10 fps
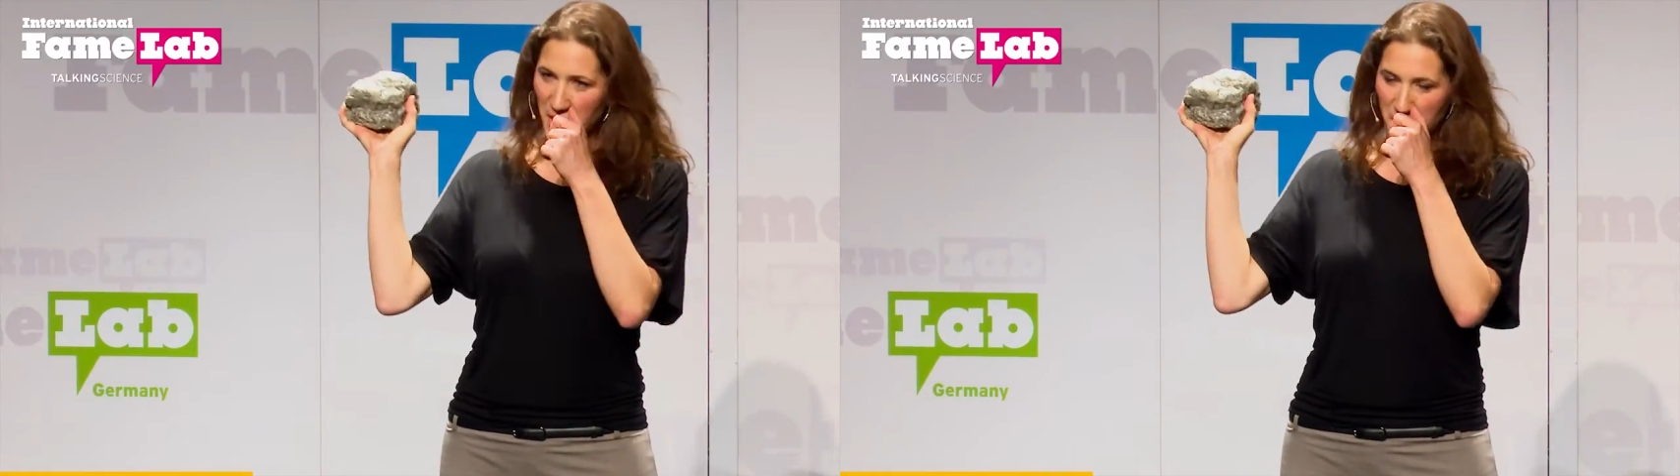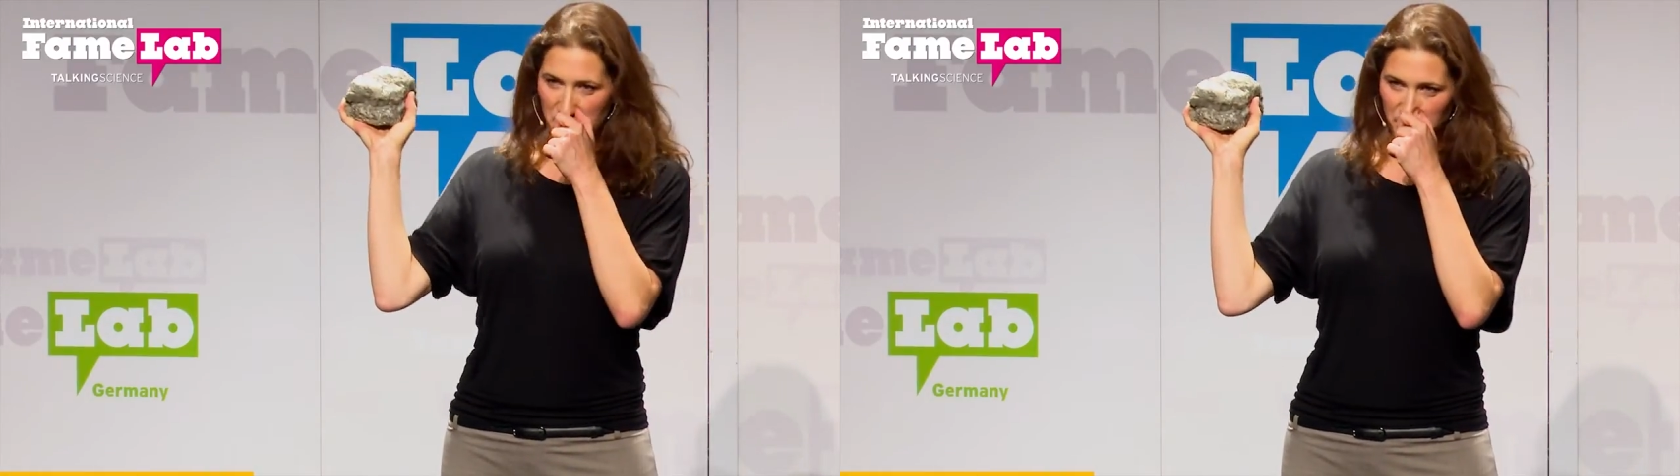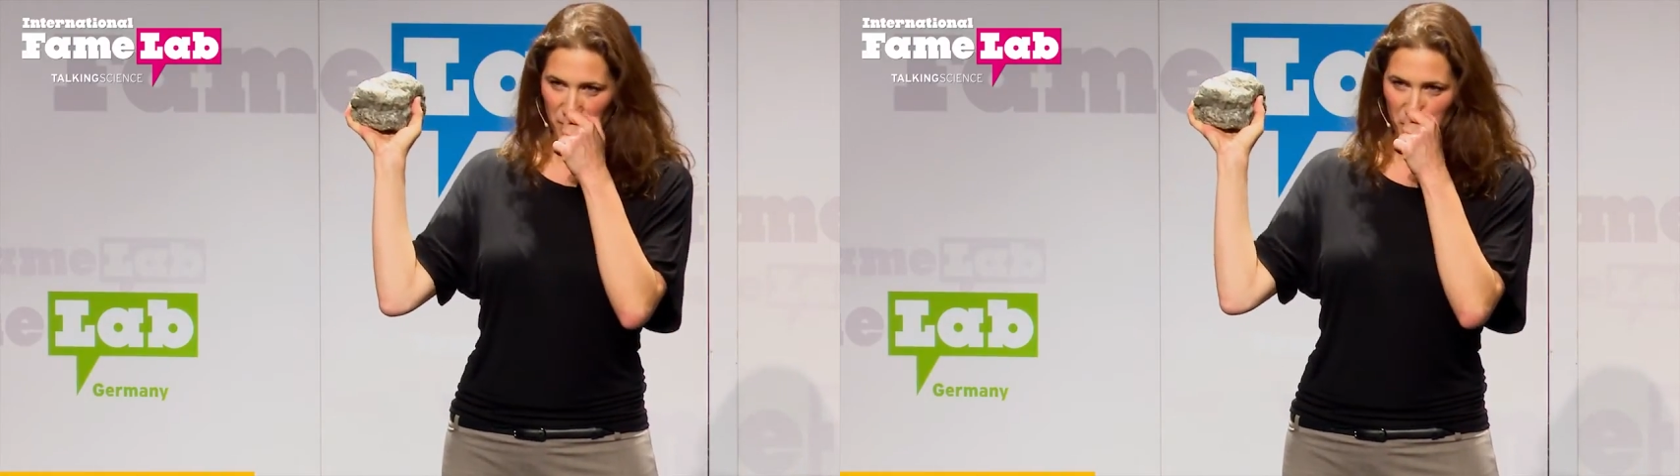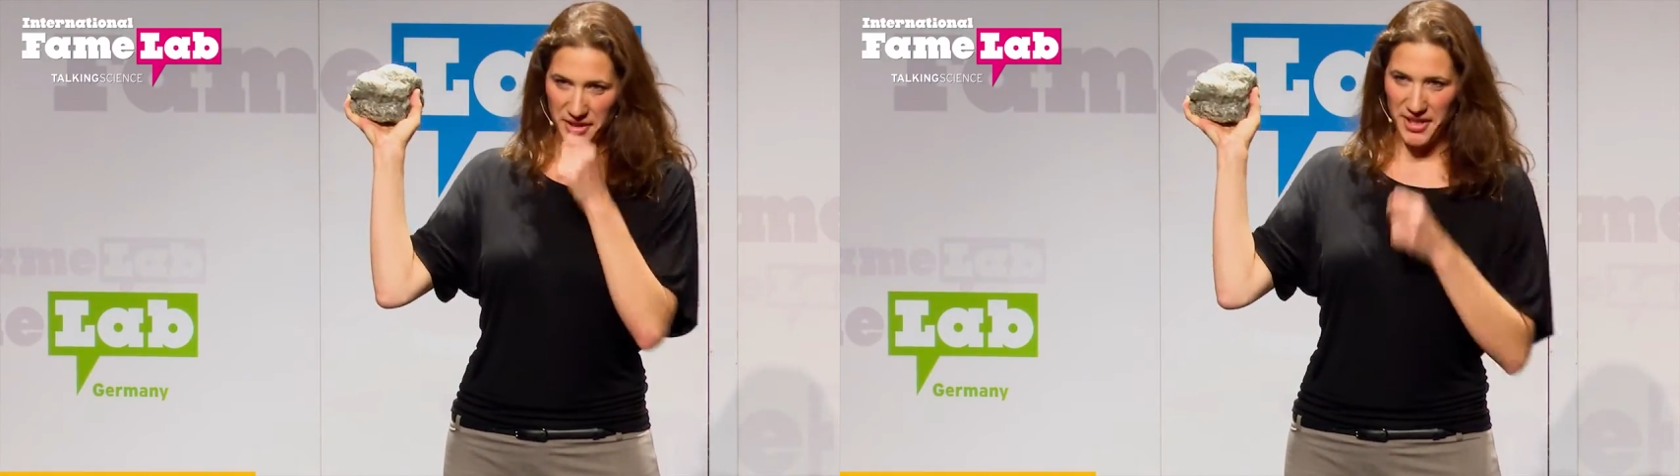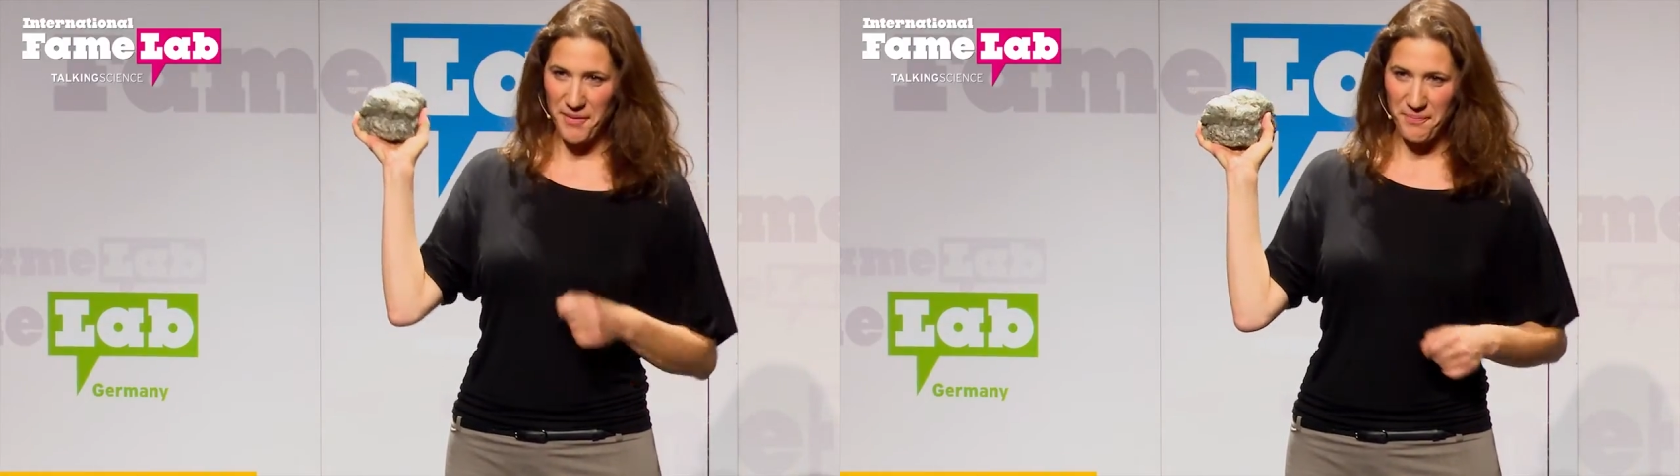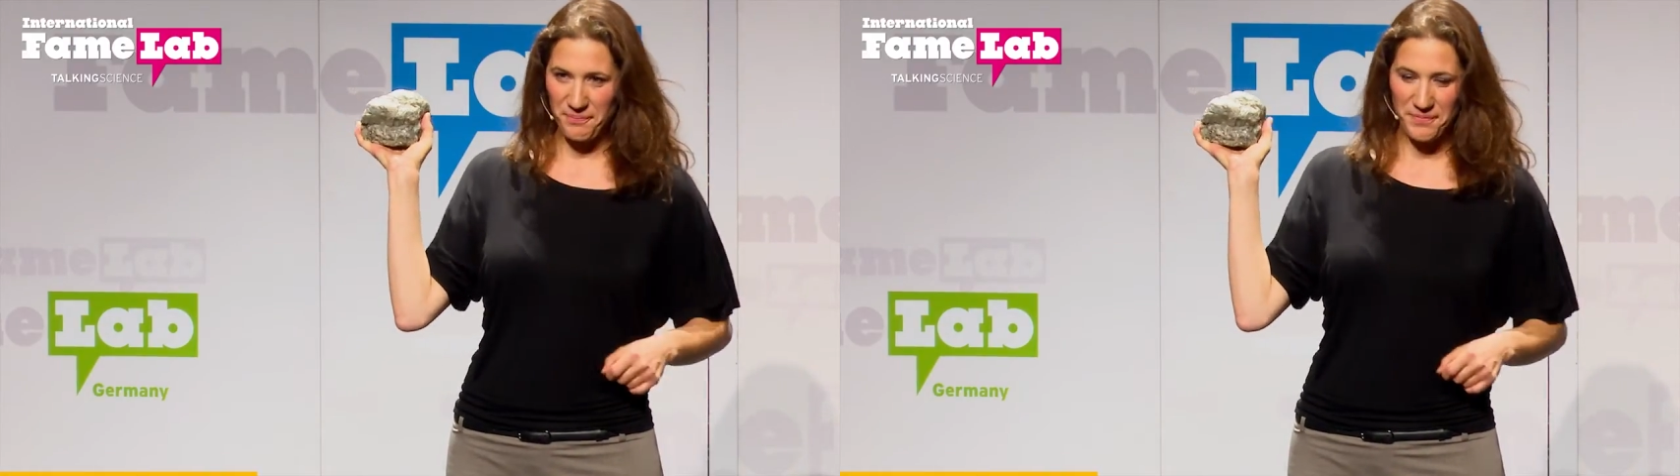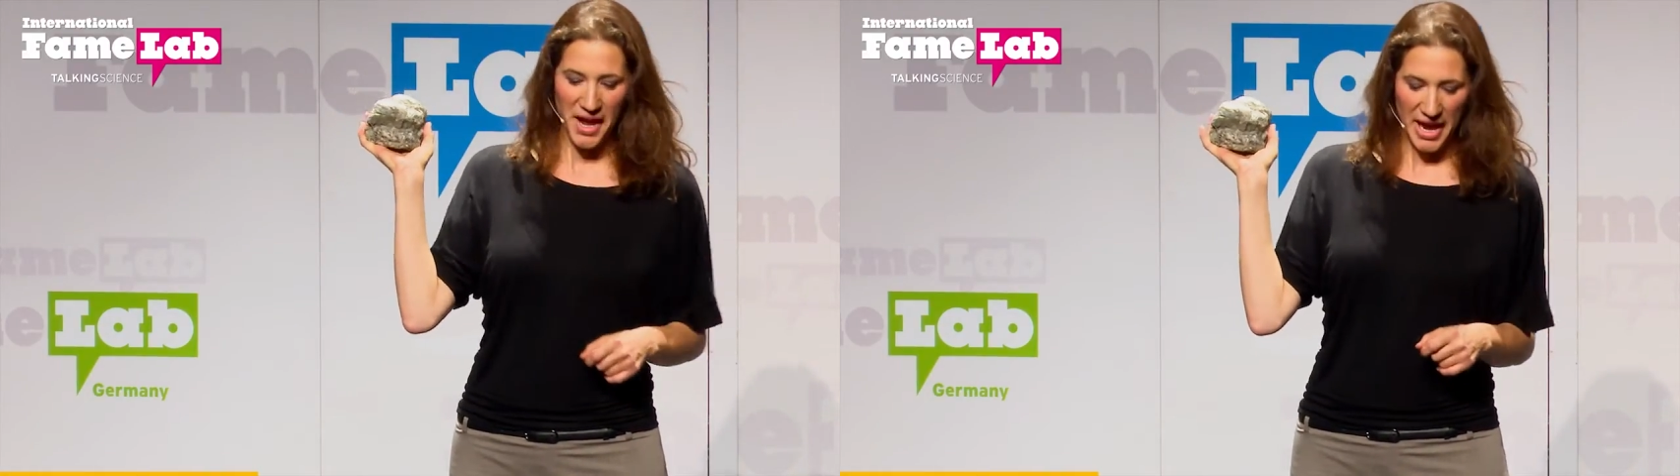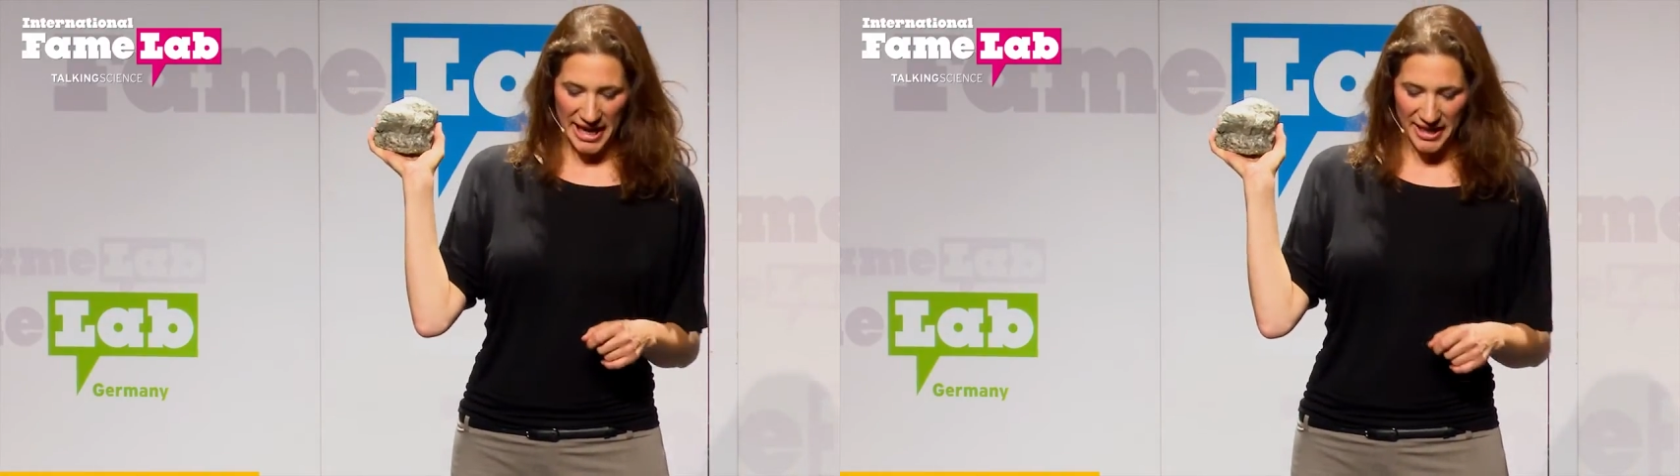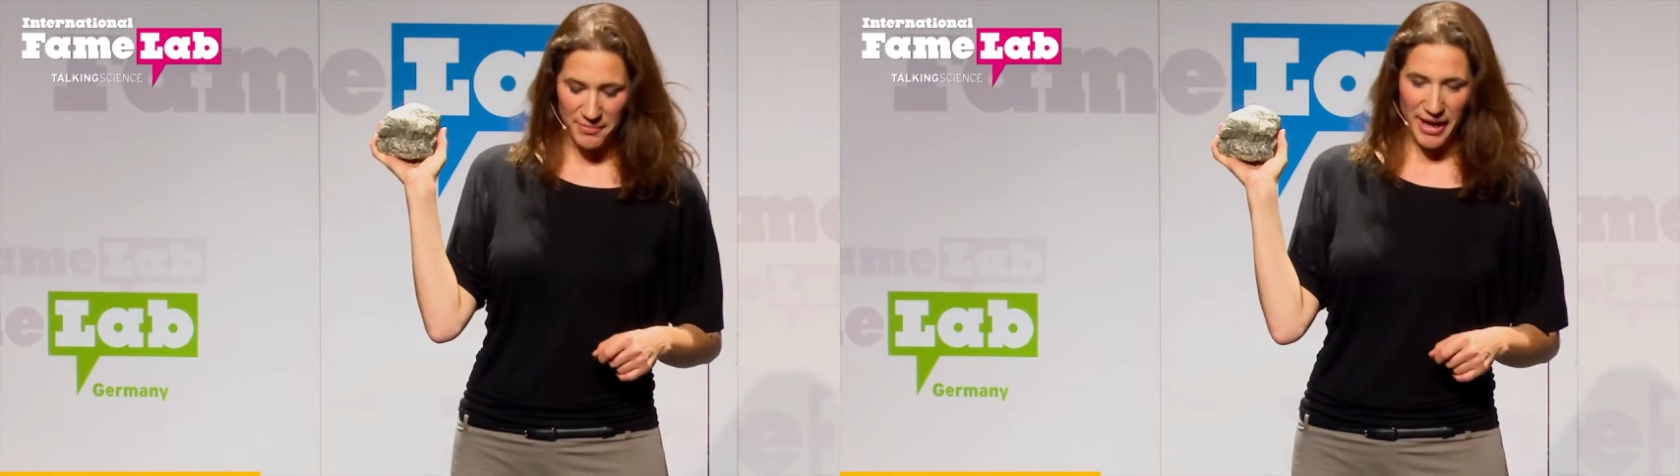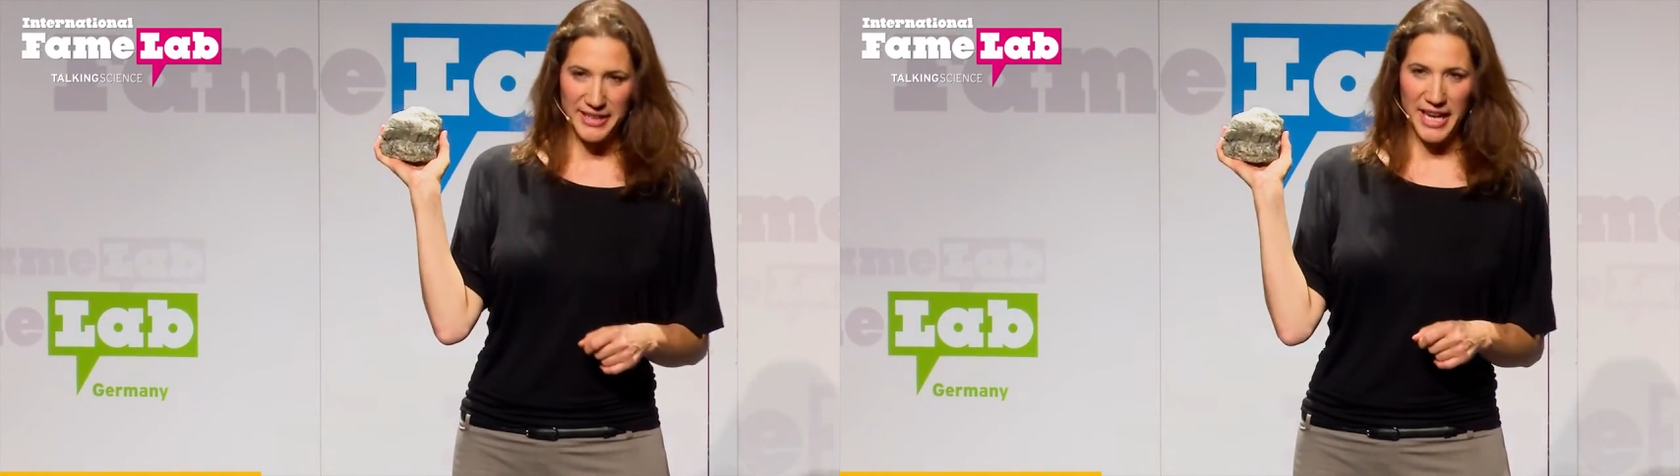im Zug ähm,
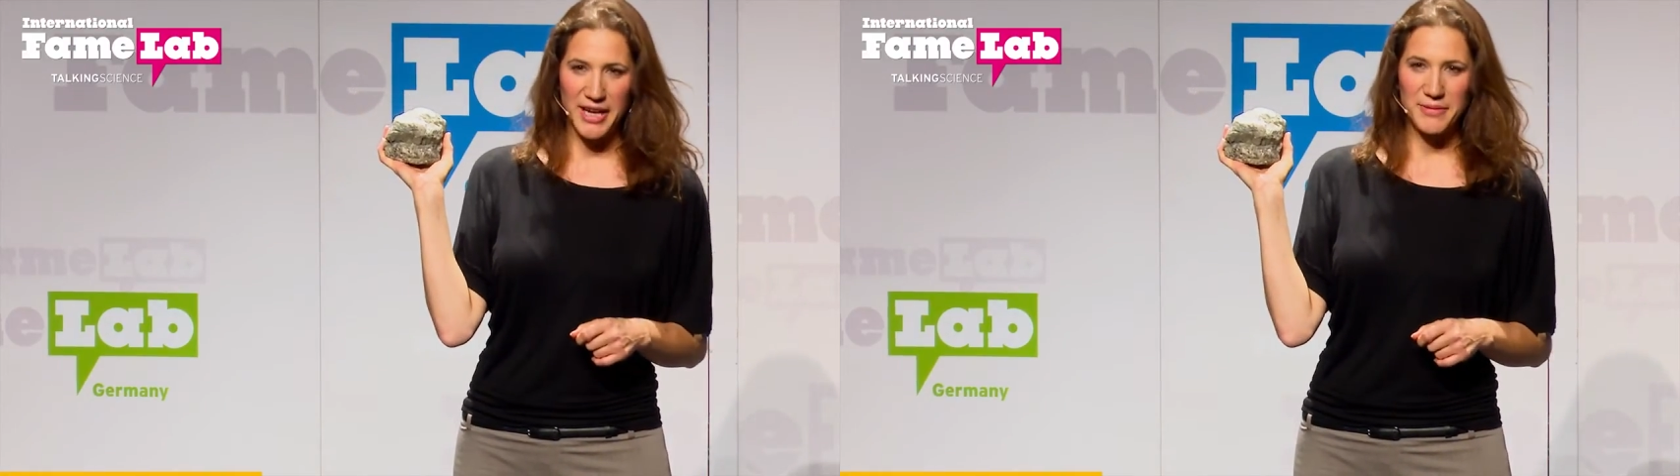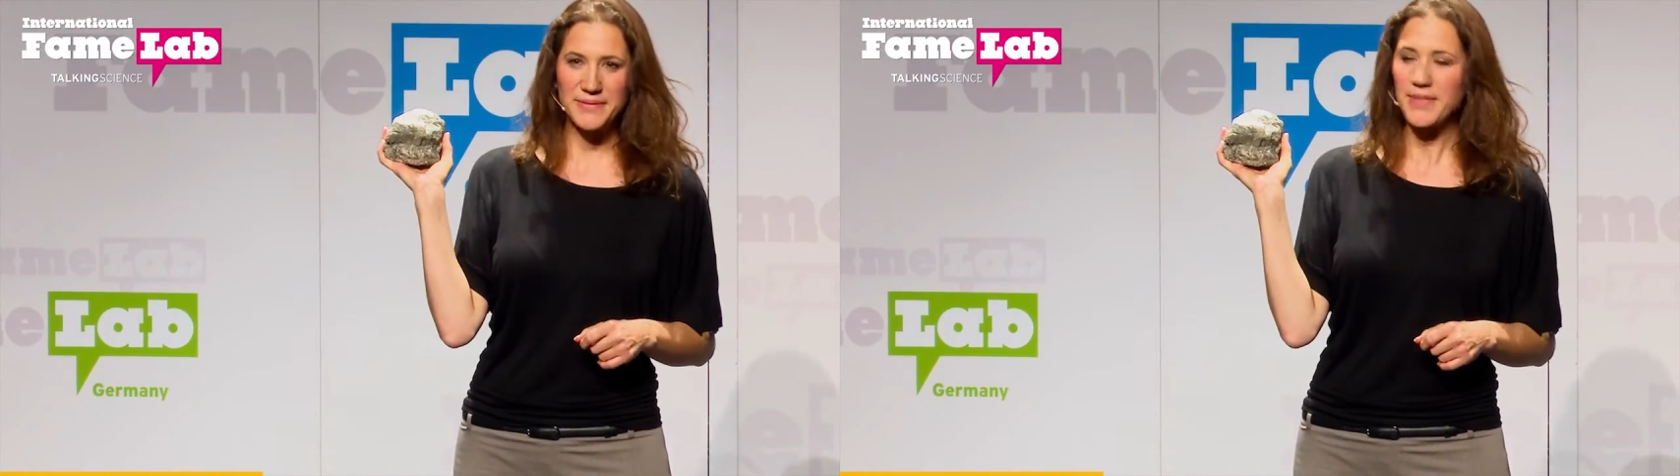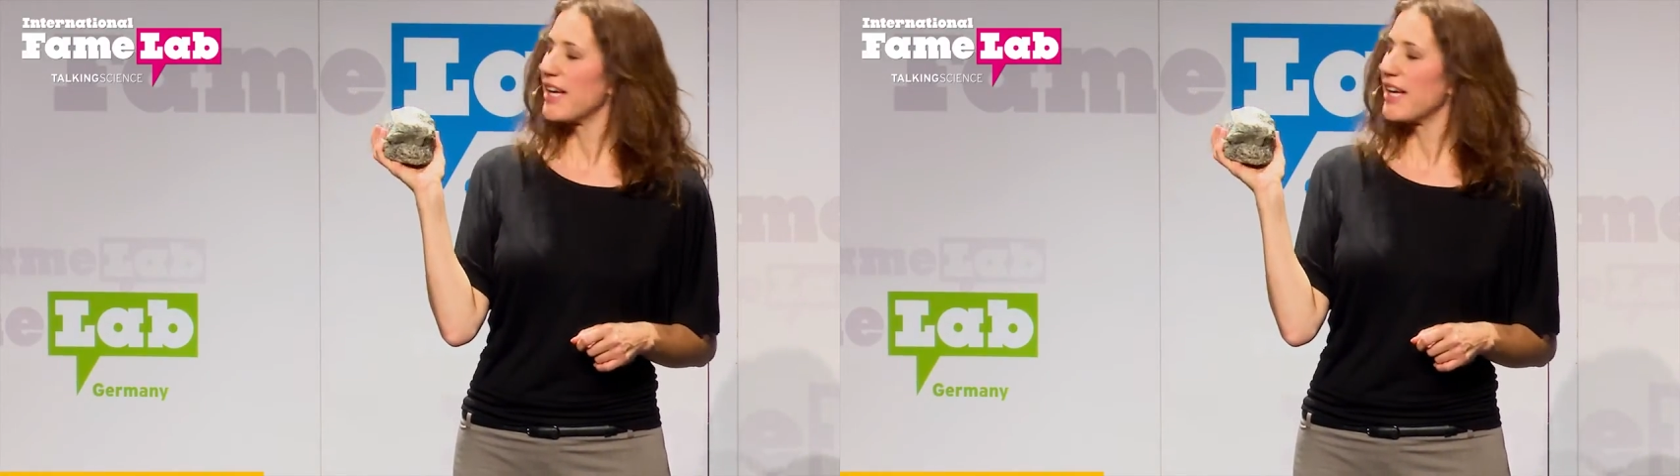hergebracht habe.